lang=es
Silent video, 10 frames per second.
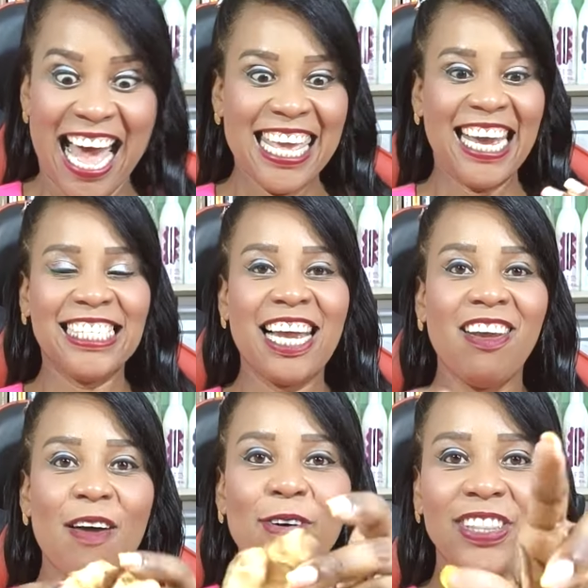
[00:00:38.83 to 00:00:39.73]
Ay, qué
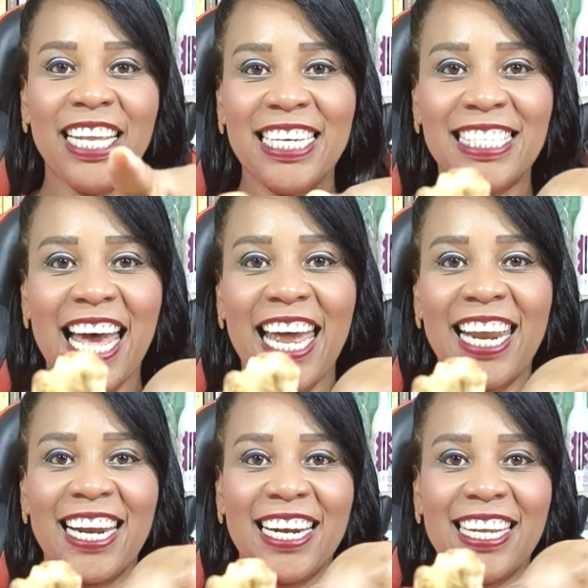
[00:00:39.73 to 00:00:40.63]
chévere, vamos a utilizar.
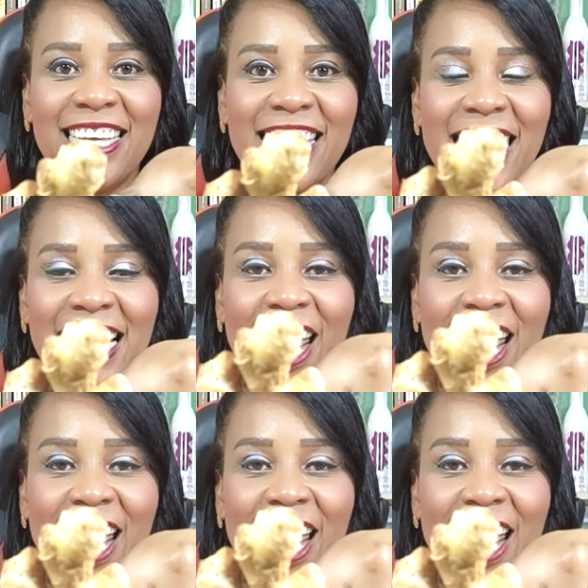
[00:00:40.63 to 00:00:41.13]
Jengibre.